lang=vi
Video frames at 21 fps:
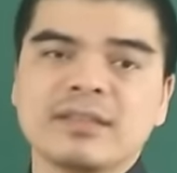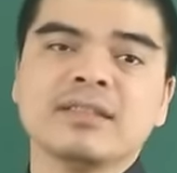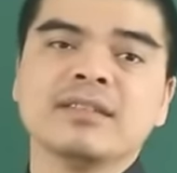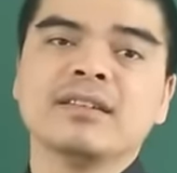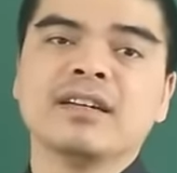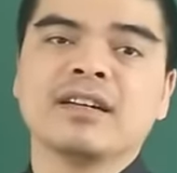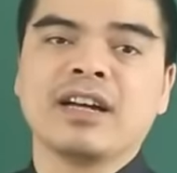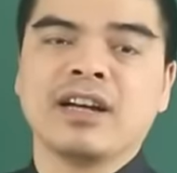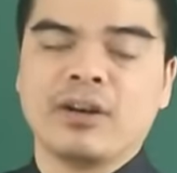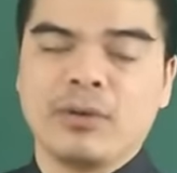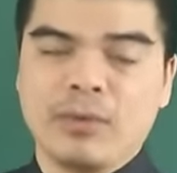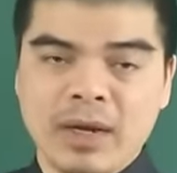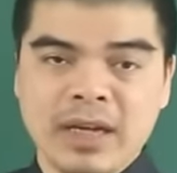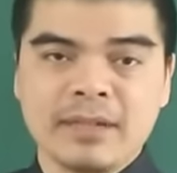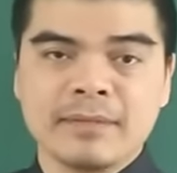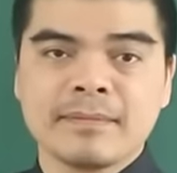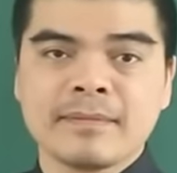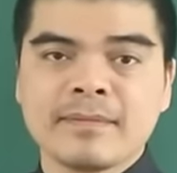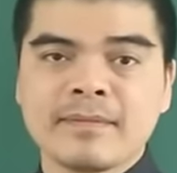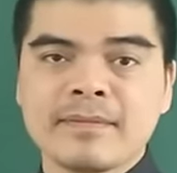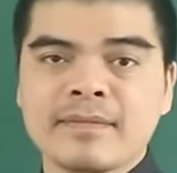sự được khả quan.
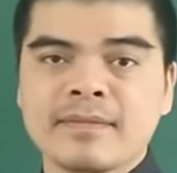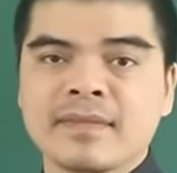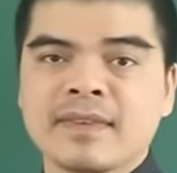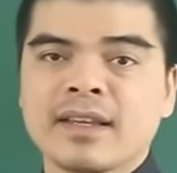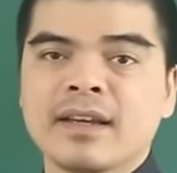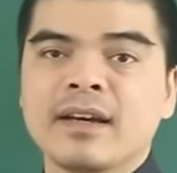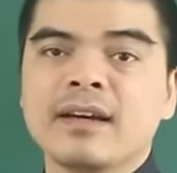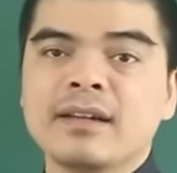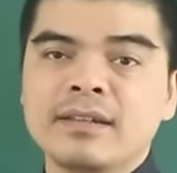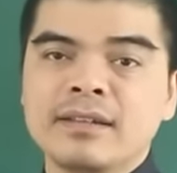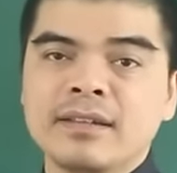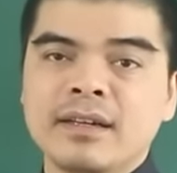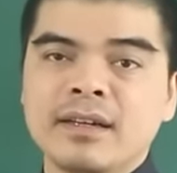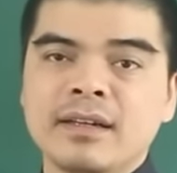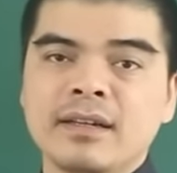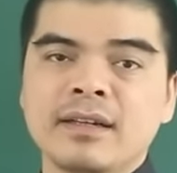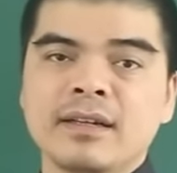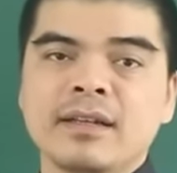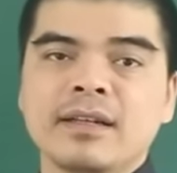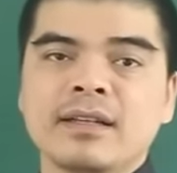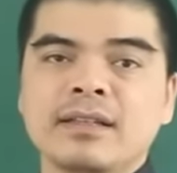Hơn
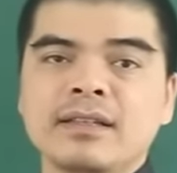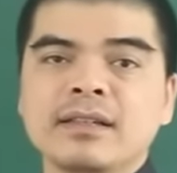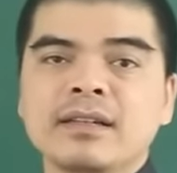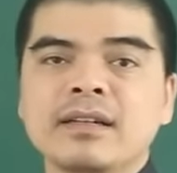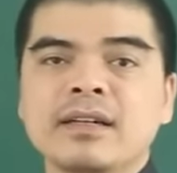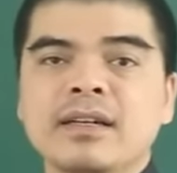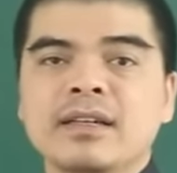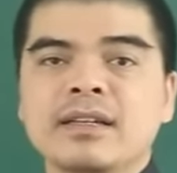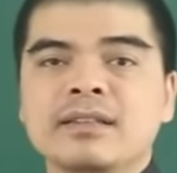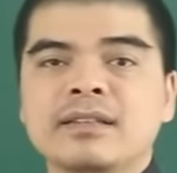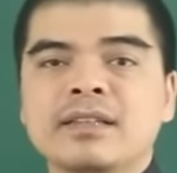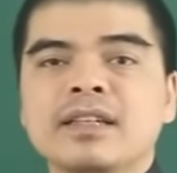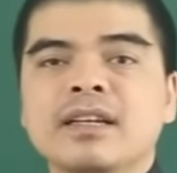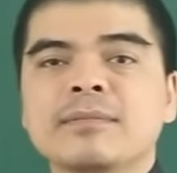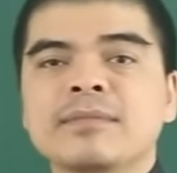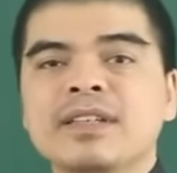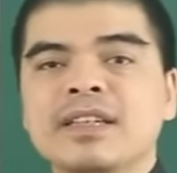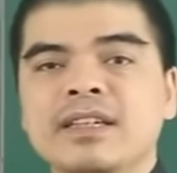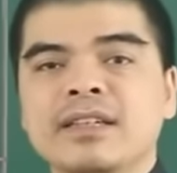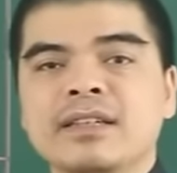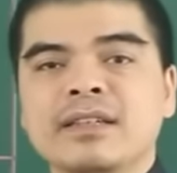nữa, những người sinh
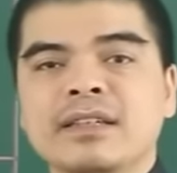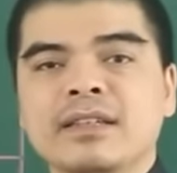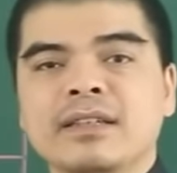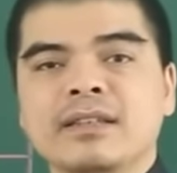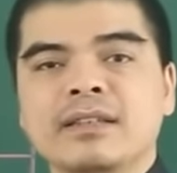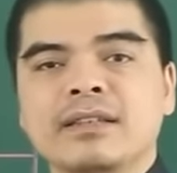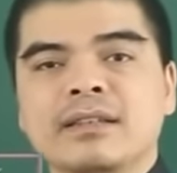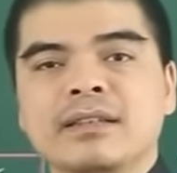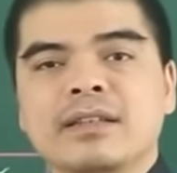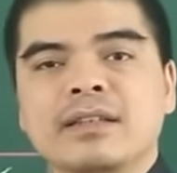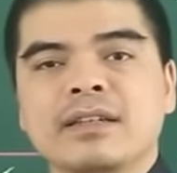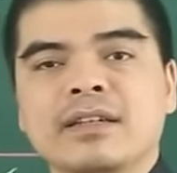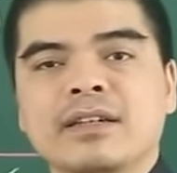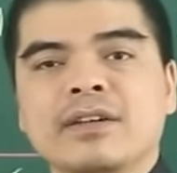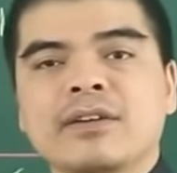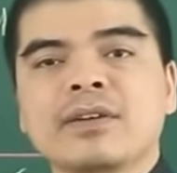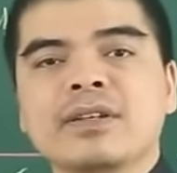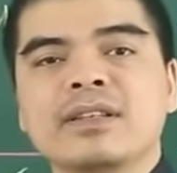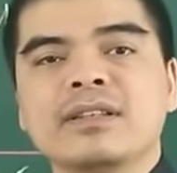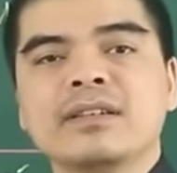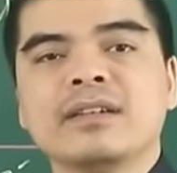năm Thìn thì
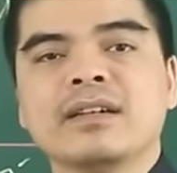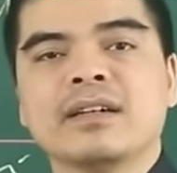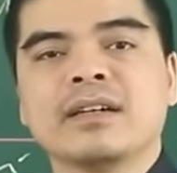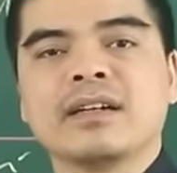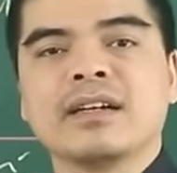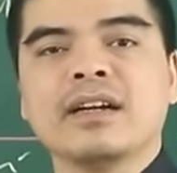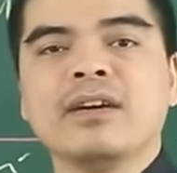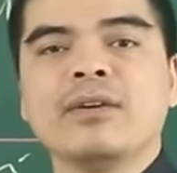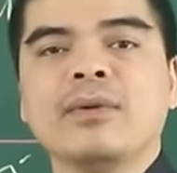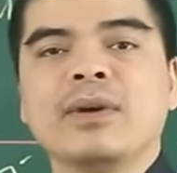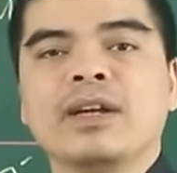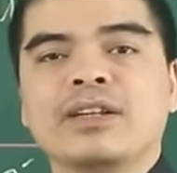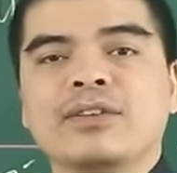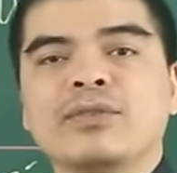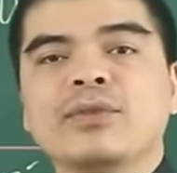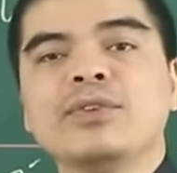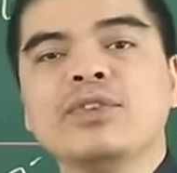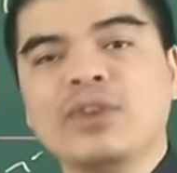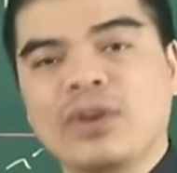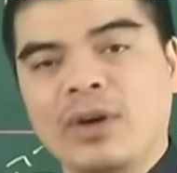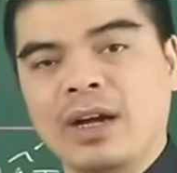coi thường các khoản
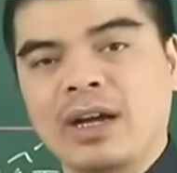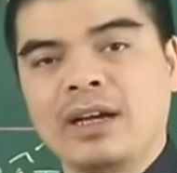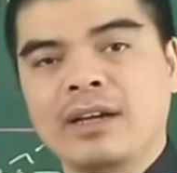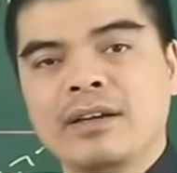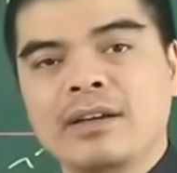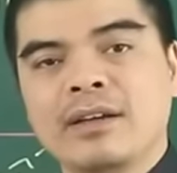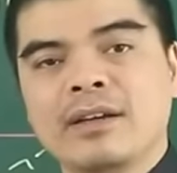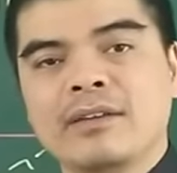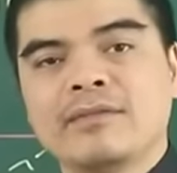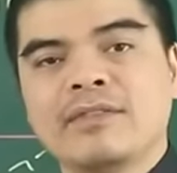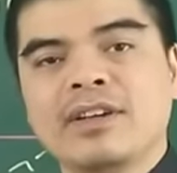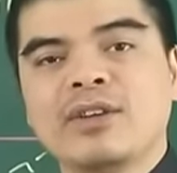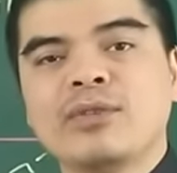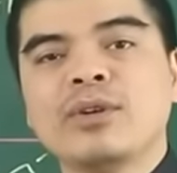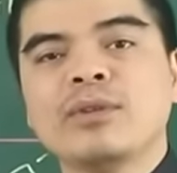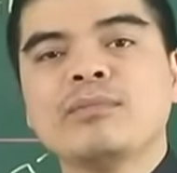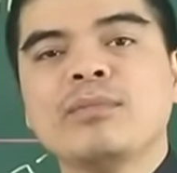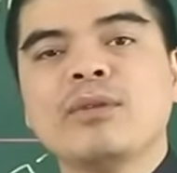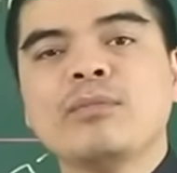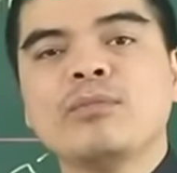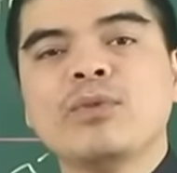thu nhỏ và
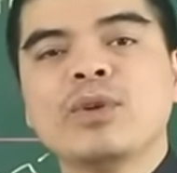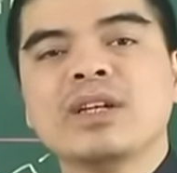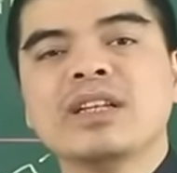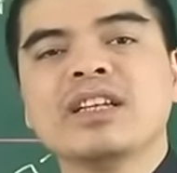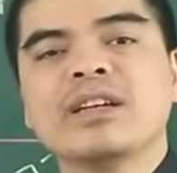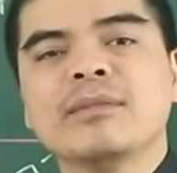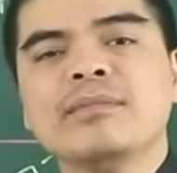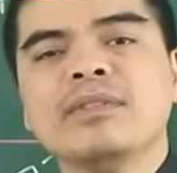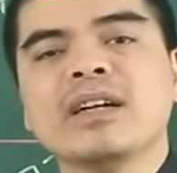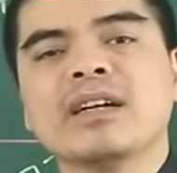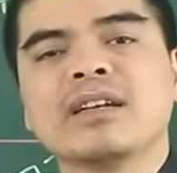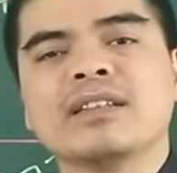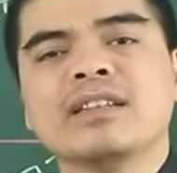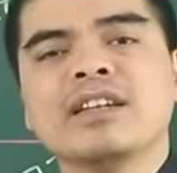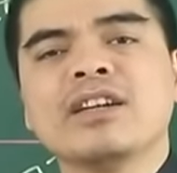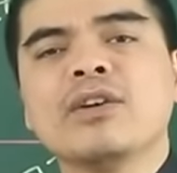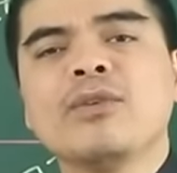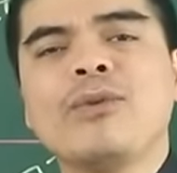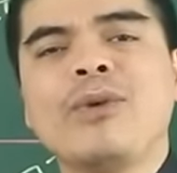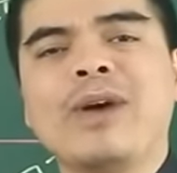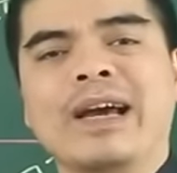luôn mong muốn kiếm được
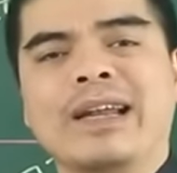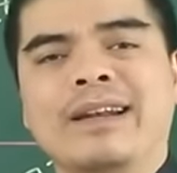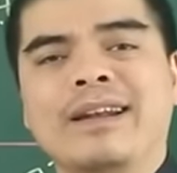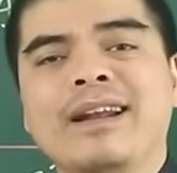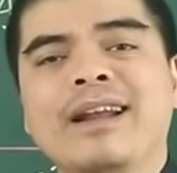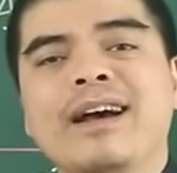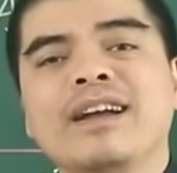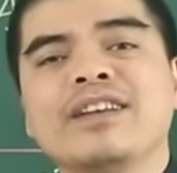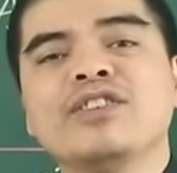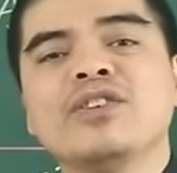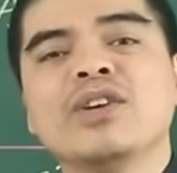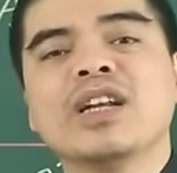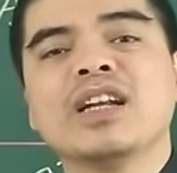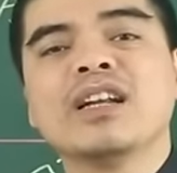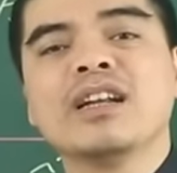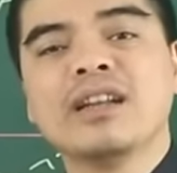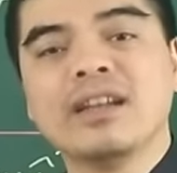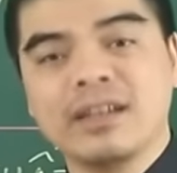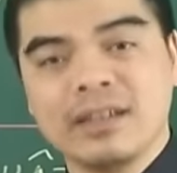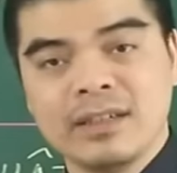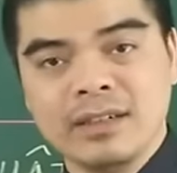những khoản lợi
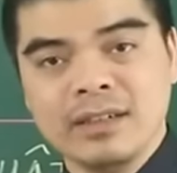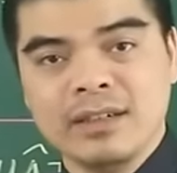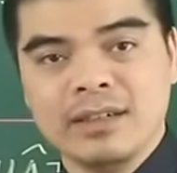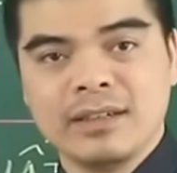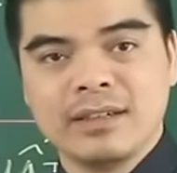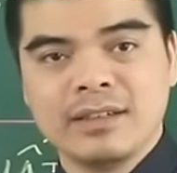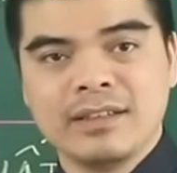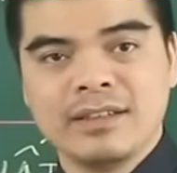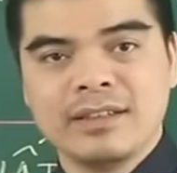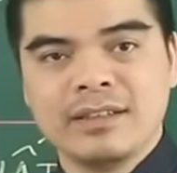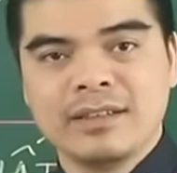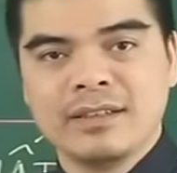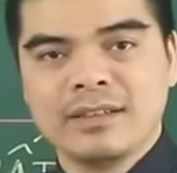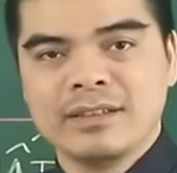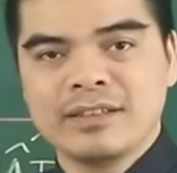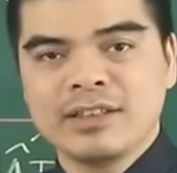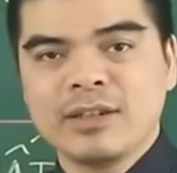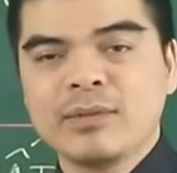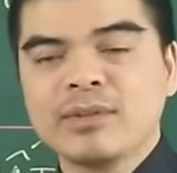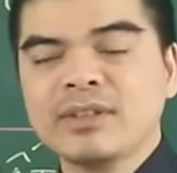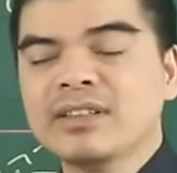nhuận lớn
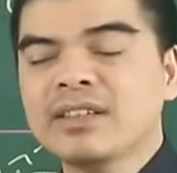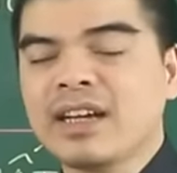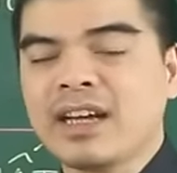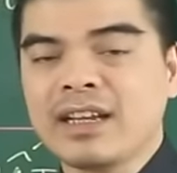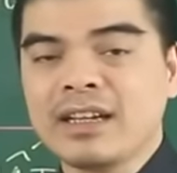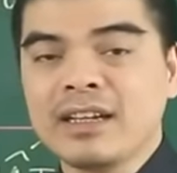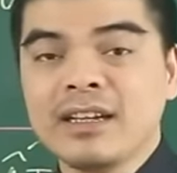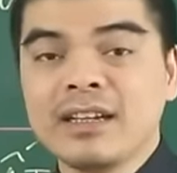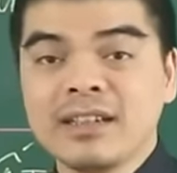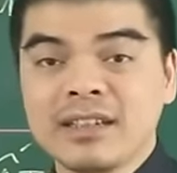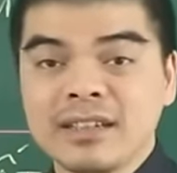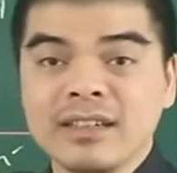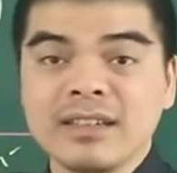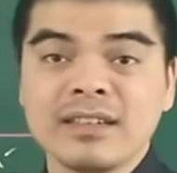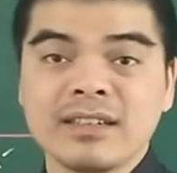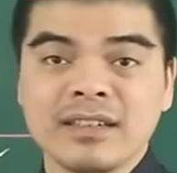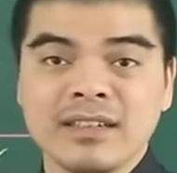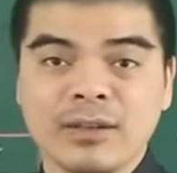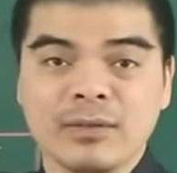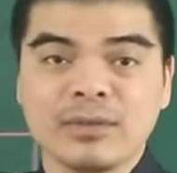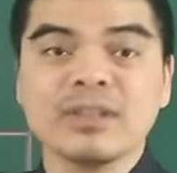trong cái dự án
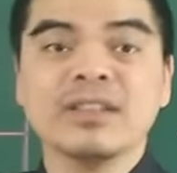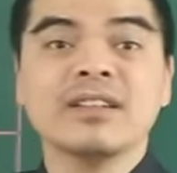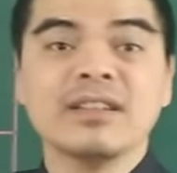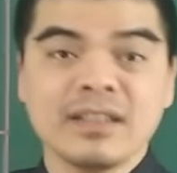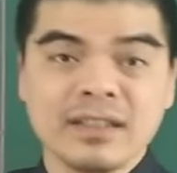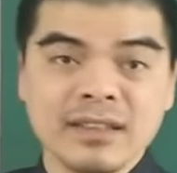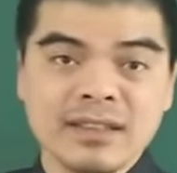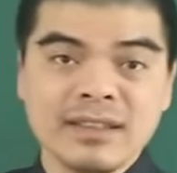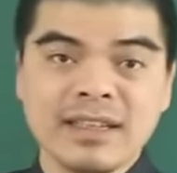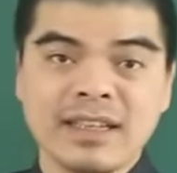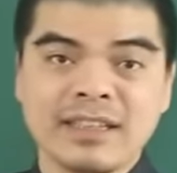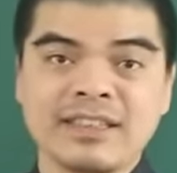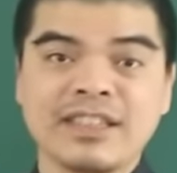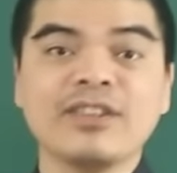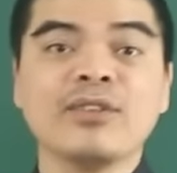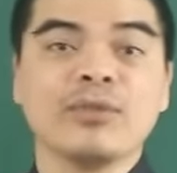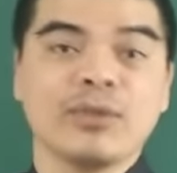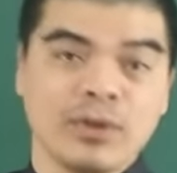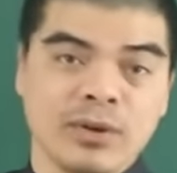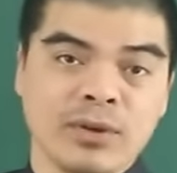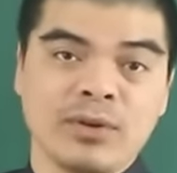lớn, đầu tư lớn, tài chính
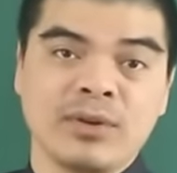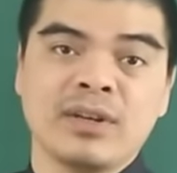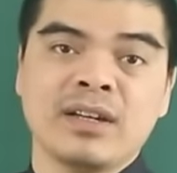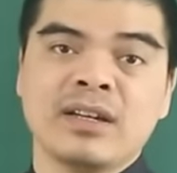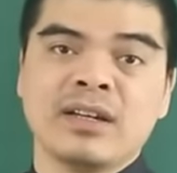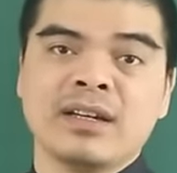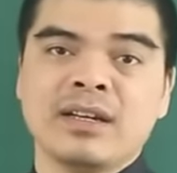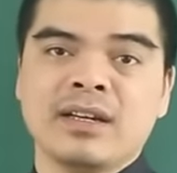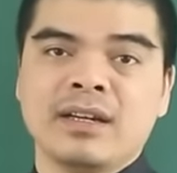khổng lồ.